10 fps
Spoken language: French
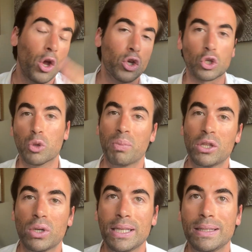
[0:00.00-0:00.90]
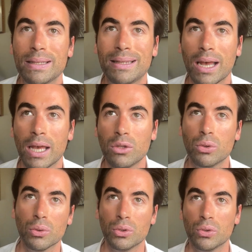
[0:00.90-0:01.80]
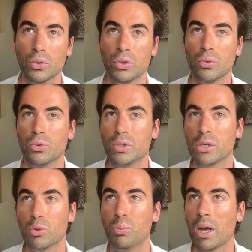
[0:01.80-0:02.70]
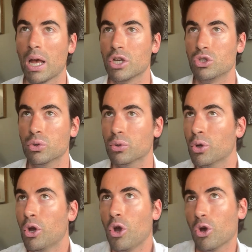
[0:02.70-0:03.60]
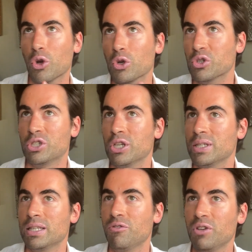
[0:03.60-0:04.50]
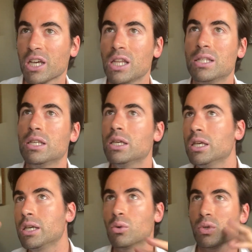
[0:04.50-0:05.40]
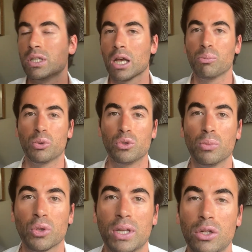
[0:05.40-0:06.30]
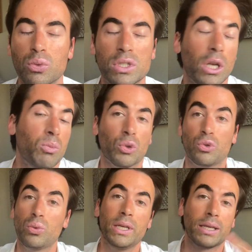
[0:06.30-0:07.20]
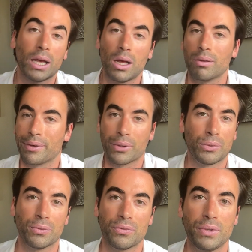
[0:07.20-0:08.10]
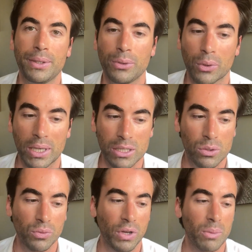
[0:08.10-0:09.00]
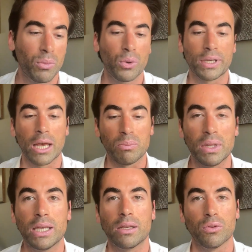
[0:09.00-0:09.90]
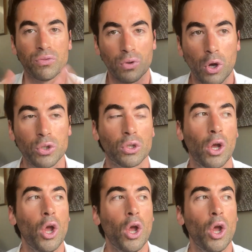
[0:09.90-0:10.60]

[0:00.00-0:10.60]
Je rentre pas dans les détails du découpage, de euh, c'est véridique ou c'est un peu du mental, tout ça. Bon, tous les cas, euh, quand on vit une relation vraiment karmique, forte,